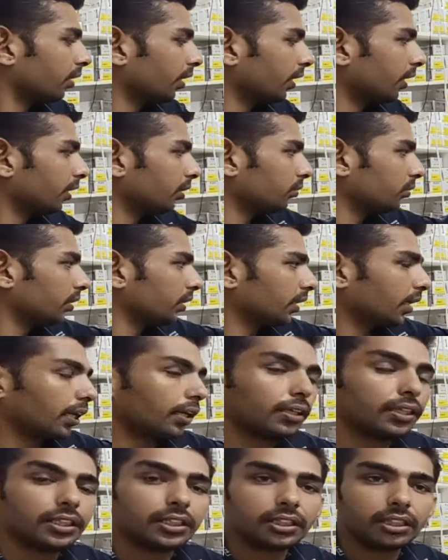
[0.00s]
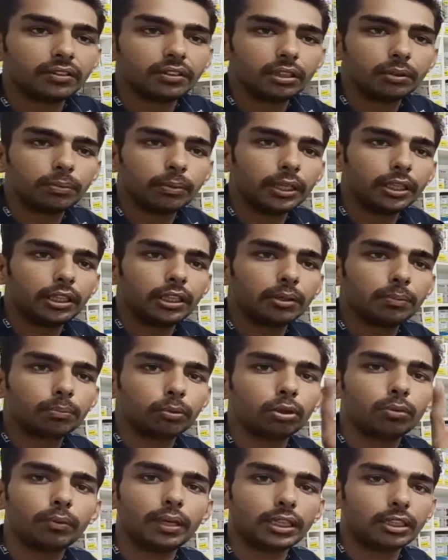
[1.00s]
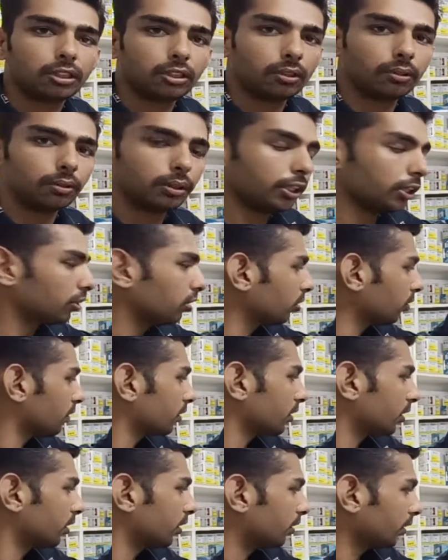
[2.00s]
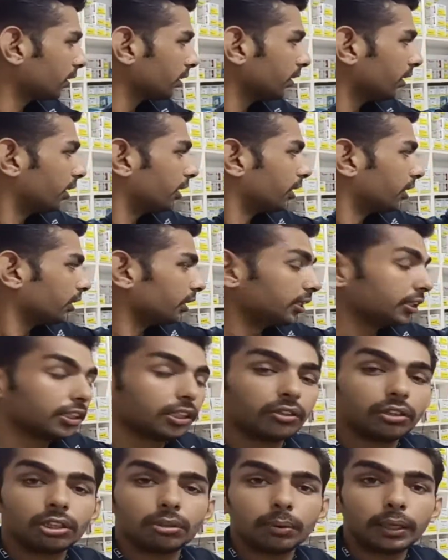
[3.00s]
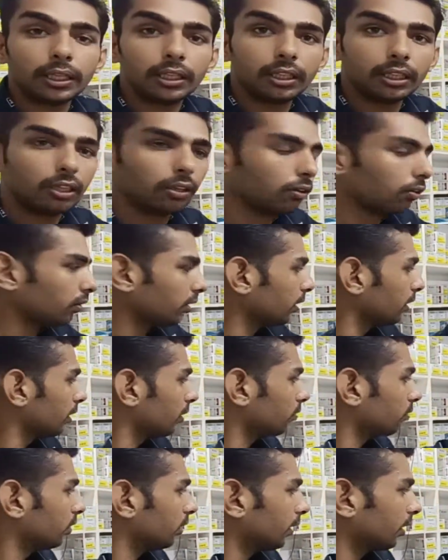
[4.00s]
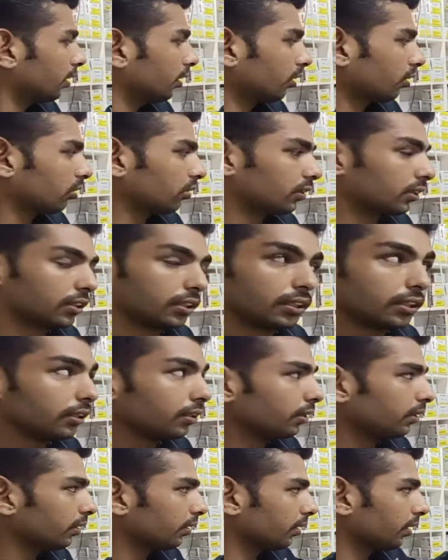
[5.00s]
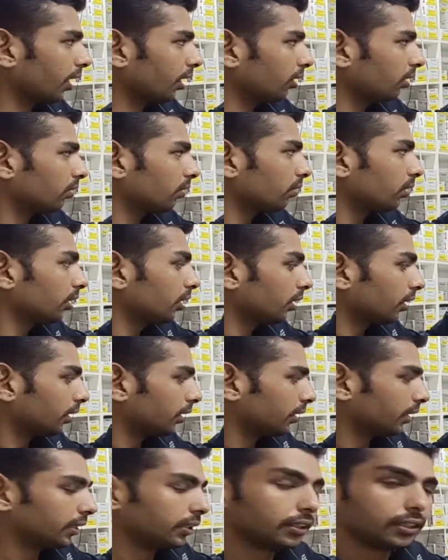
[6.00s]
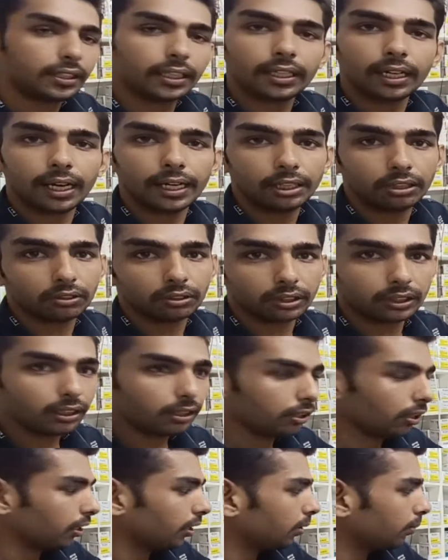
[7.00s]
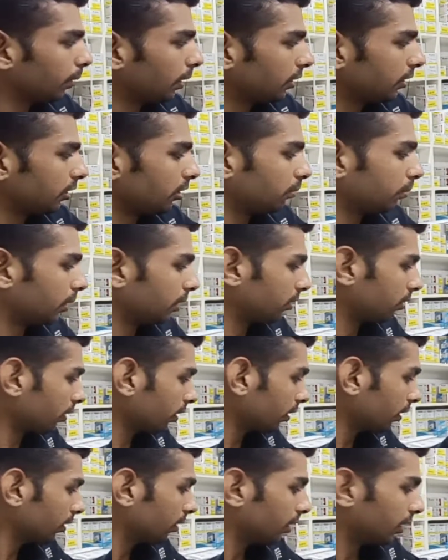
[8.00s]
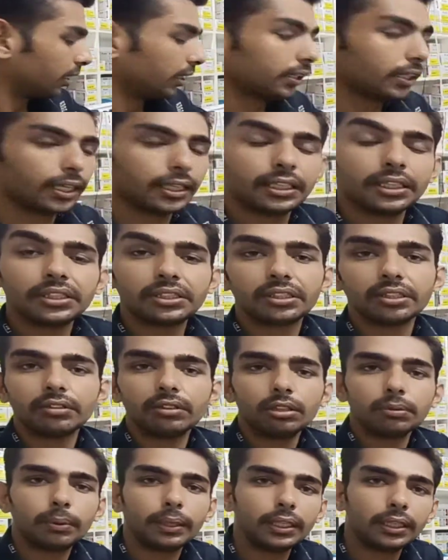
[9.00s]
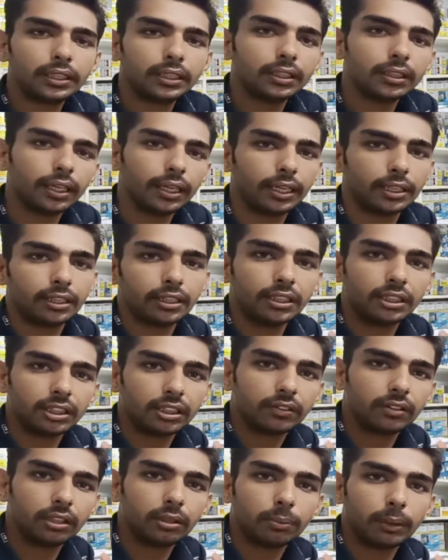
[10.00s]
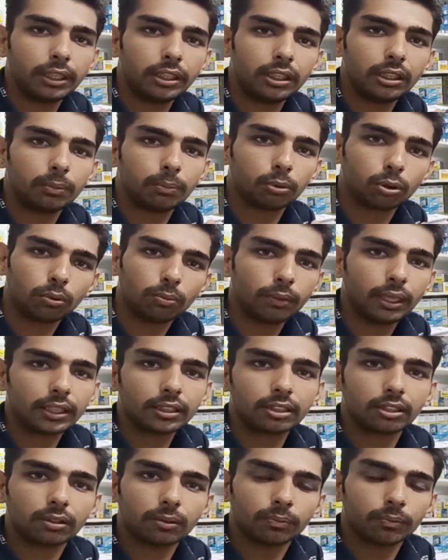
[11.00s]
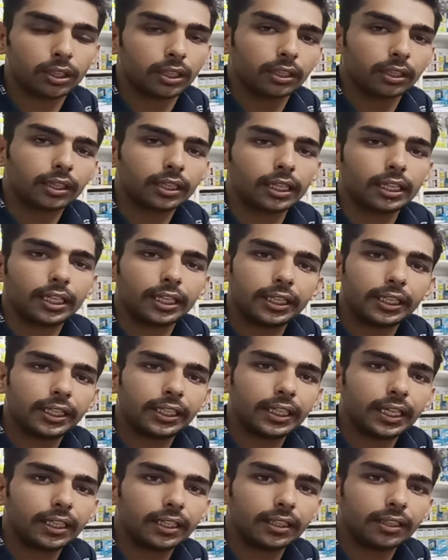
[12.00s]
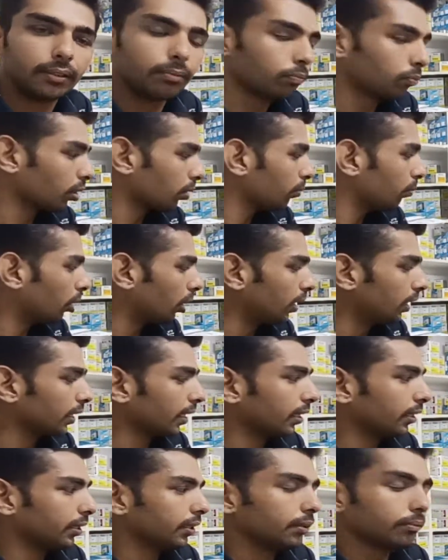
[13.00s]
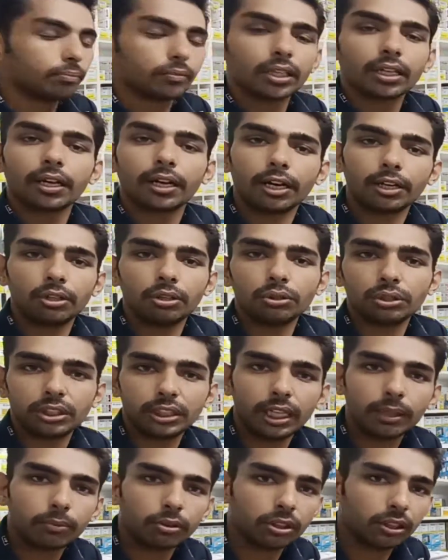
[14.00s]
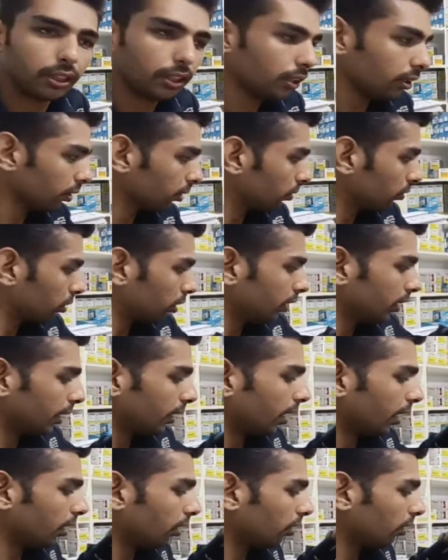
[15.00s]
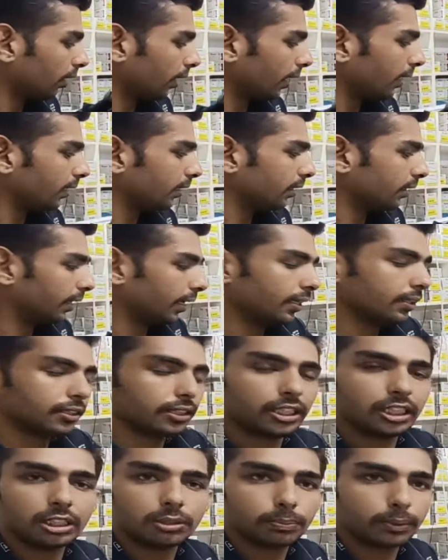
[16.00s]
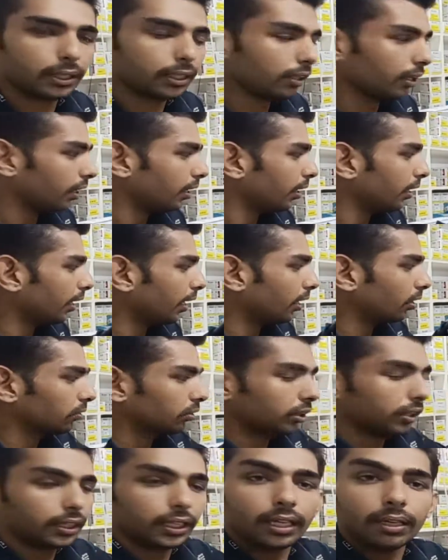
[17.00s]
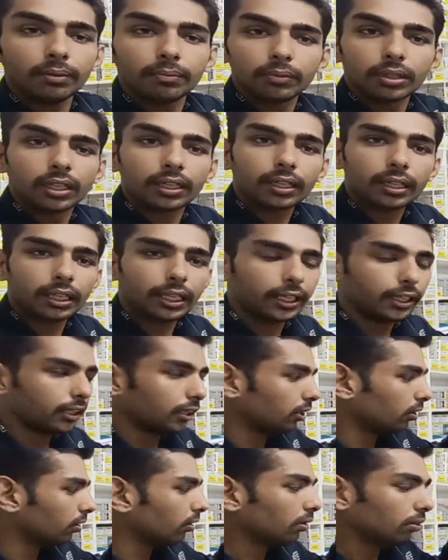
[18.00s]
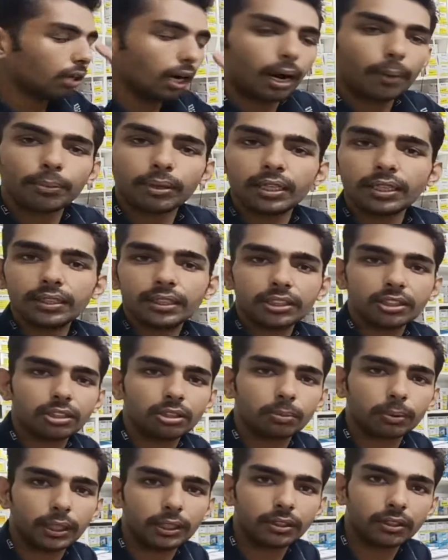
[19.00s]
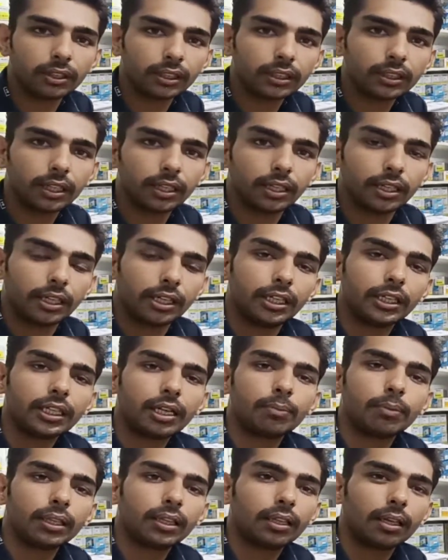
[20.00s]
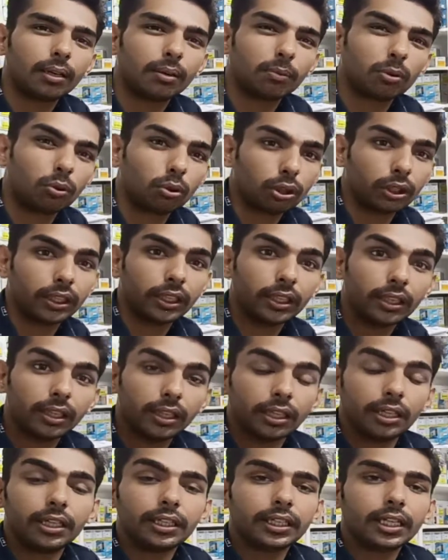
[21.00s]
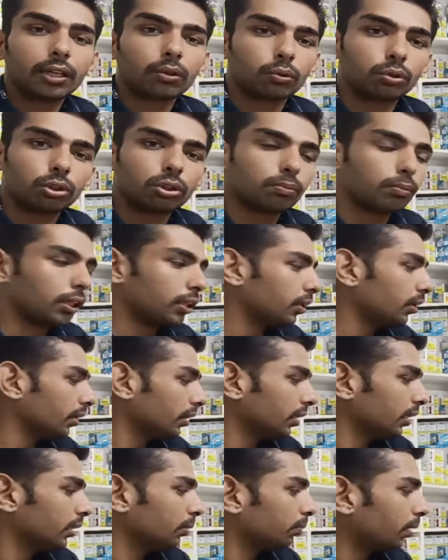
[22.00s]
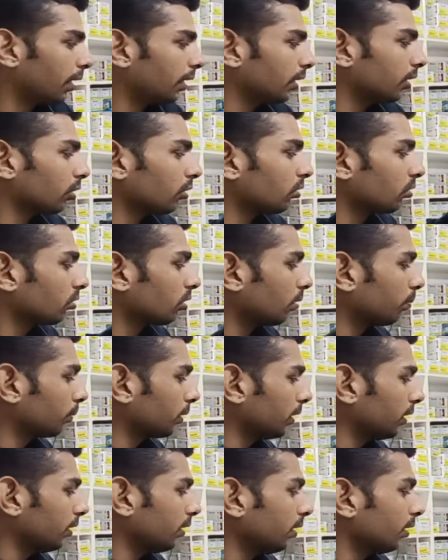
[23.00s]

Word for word: ఇది కొద్దిగా డి సెవెంటీ ఫైవ్ టీ ప్రో మ్యాక్స్లో ఎక్కువ వస్తుంది ఓకేనా డి సెవెంటీ ఫైవ్ టీలో ఇది కొద్దిగా తక్కువ వస్తుంది దానిలో ఇది ఇస్టాండ్ హైట్ ఒకటే మార్చారు ఫ్రెండ్స్ ఓకేనా ఇంకా డి సెవెంటీ ఫైవ్ టీ అండ్ డి సెవెంటీ ఫైవ్ టీ ప్రో మ్యాక్స్లో క్లారిటీ కానీ మోడల్ కానీ రెండు సేమ్ ఉంది కొద్దిగా దాంట్లో లైట్ లెన్స్ స్పేర్ అండ్ కొద్దిగా కలరిటీలో అప్డేట్ చేసారు ఫ్రెండ్స్ ఓకేనా ఇంకా మొత్తం ఒకటే ఇంకా మండ్ ఈ మైక్రోస్కోప్కి